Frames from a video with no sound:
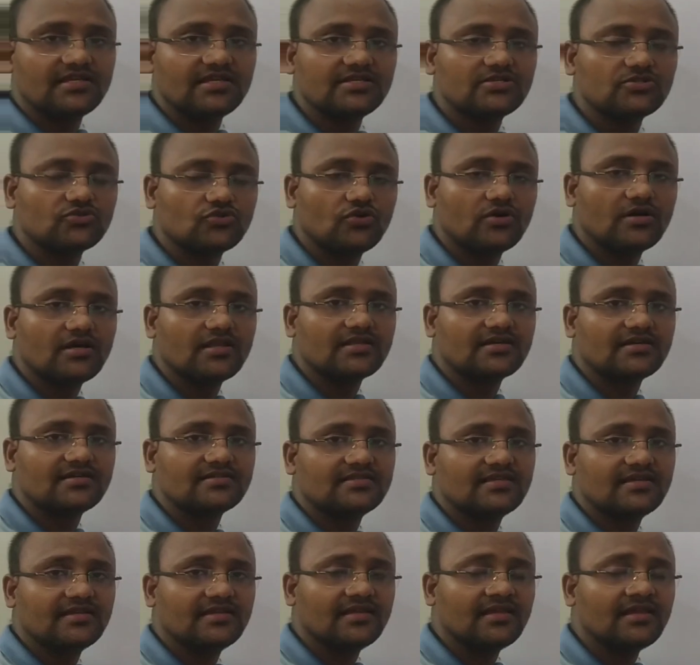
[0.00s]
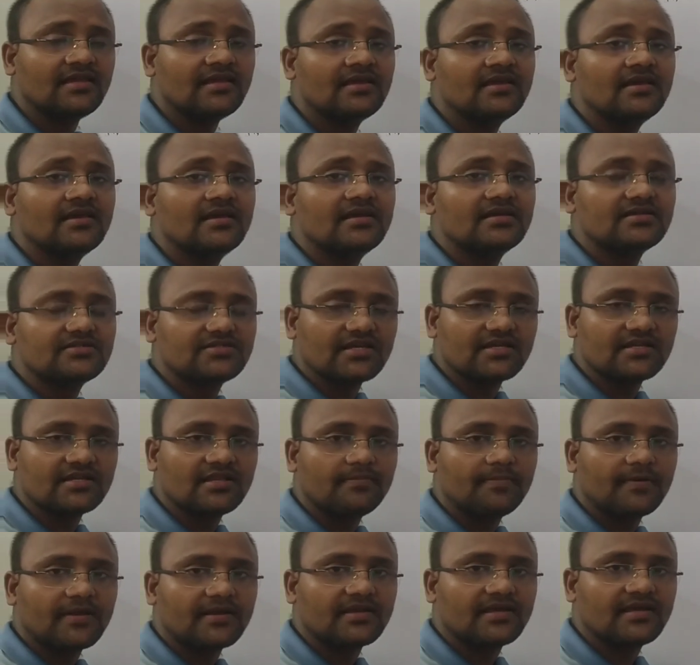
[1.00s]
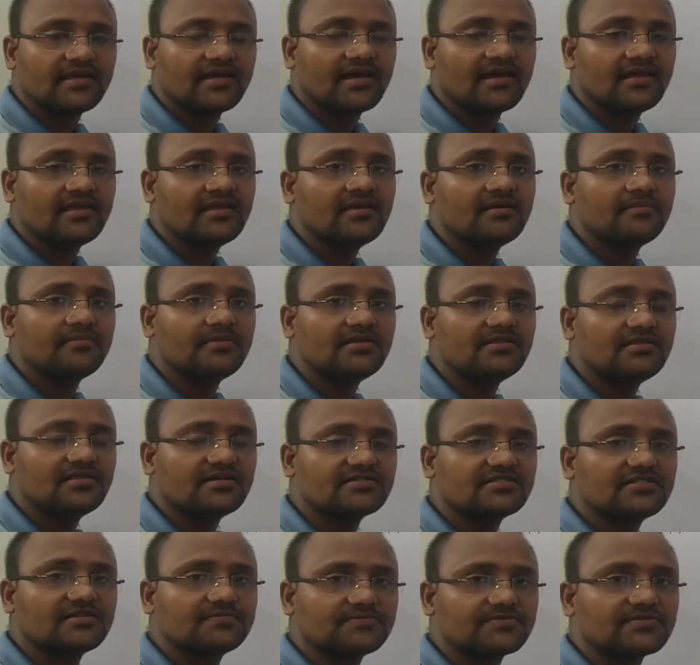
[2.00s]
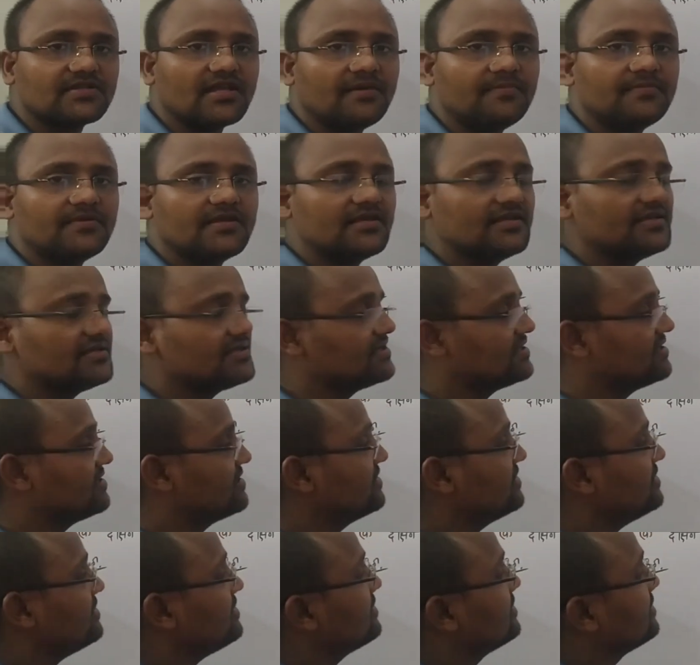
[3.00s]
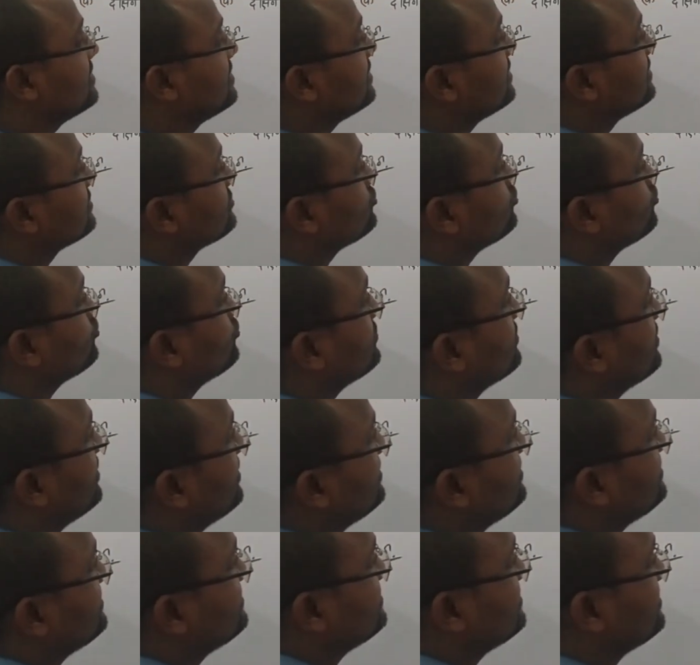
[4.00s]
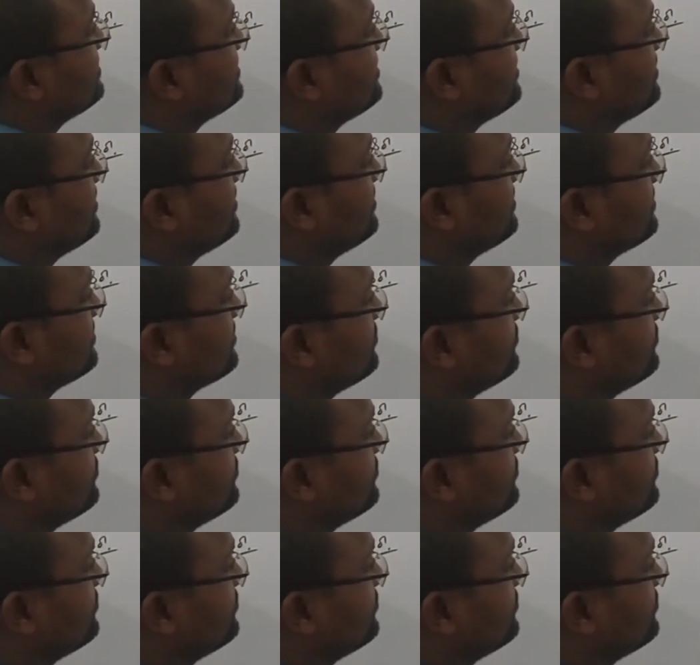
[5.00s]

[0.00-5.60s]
तो चलिए इसको हल करते हैं चैनल पर नए आए हैं अभी तक सब्सक्राइब नहीं किए हैं तो कर लीजिएगा